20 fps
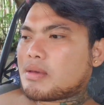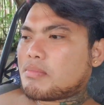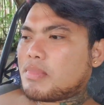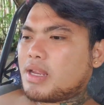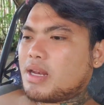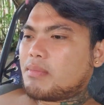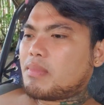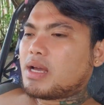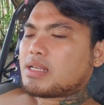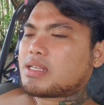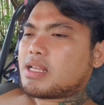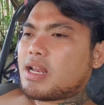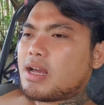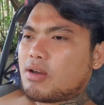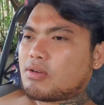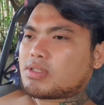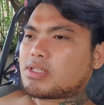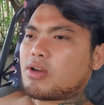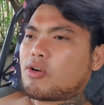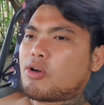May nabasa lang
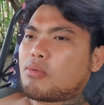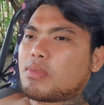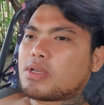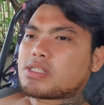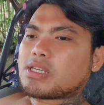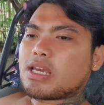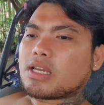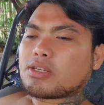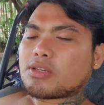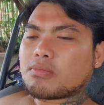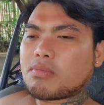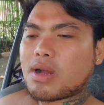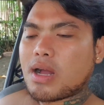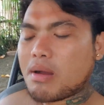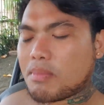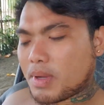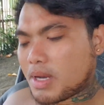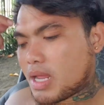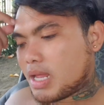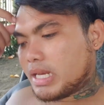ako sa comment section
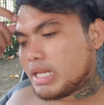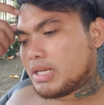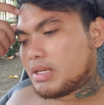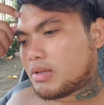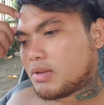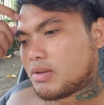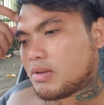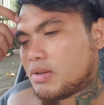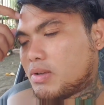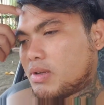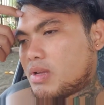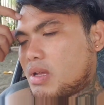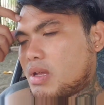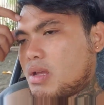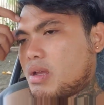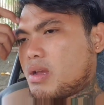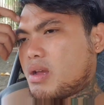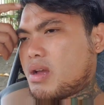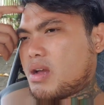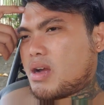mga kapanalig. No?
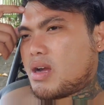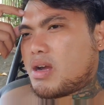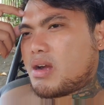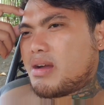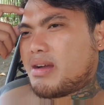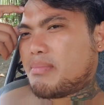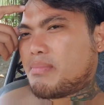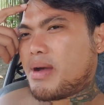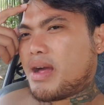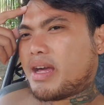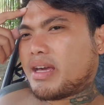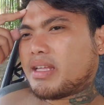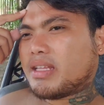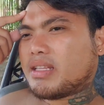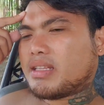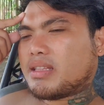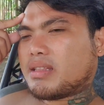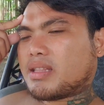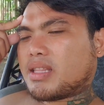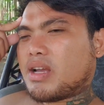Uh,
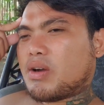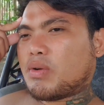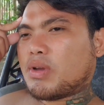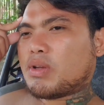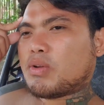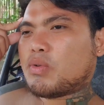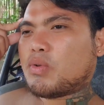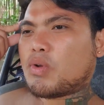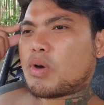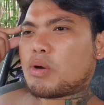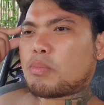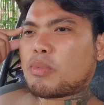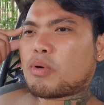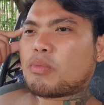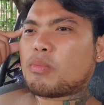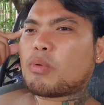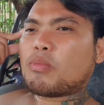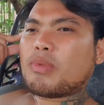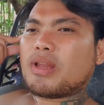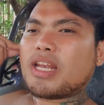bakit daw inuno ka po
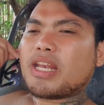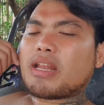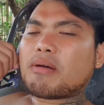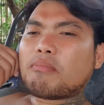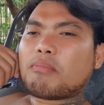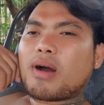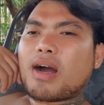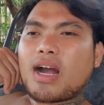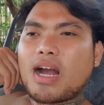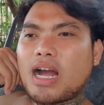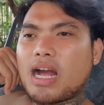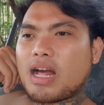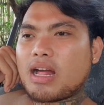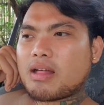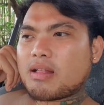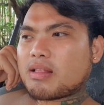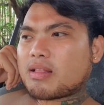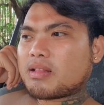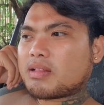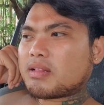bumili ng bangka
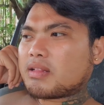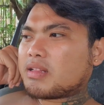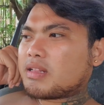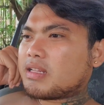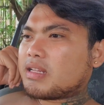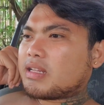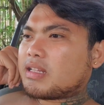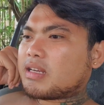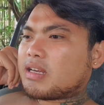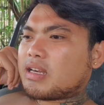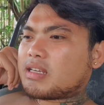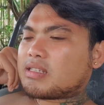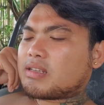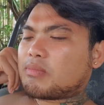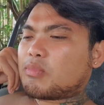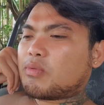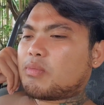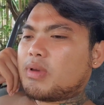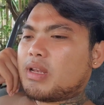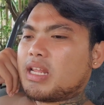kaysa
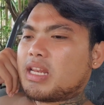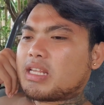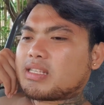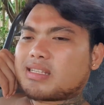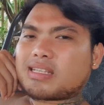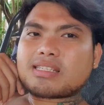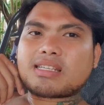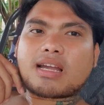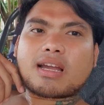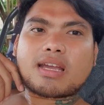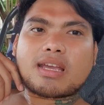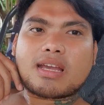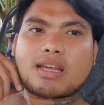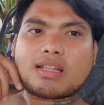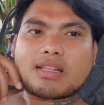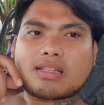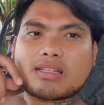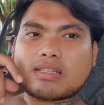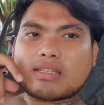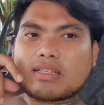bumili ng
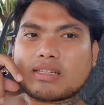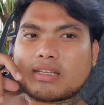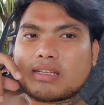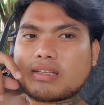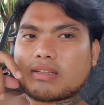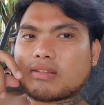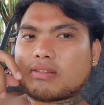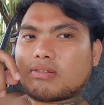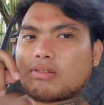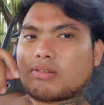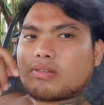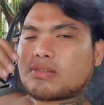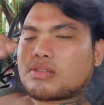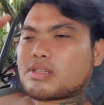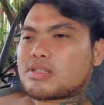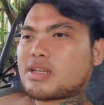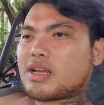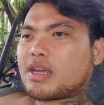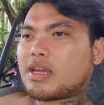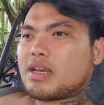sasakyan? No,
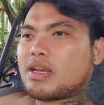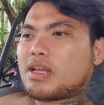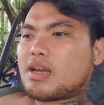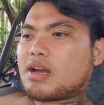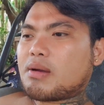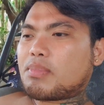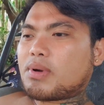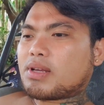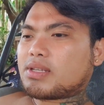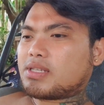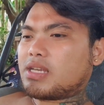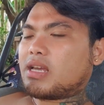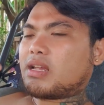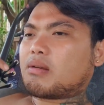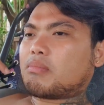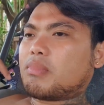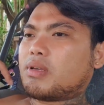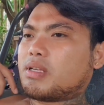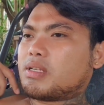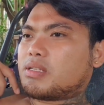sasakyan na pang
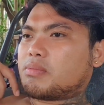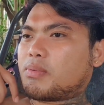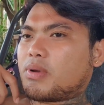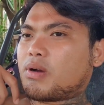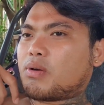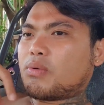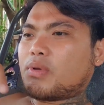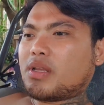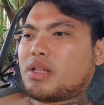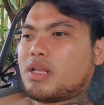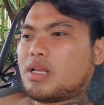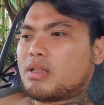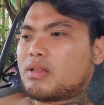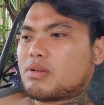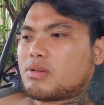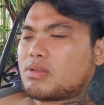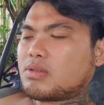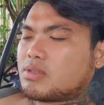service, pauwi dito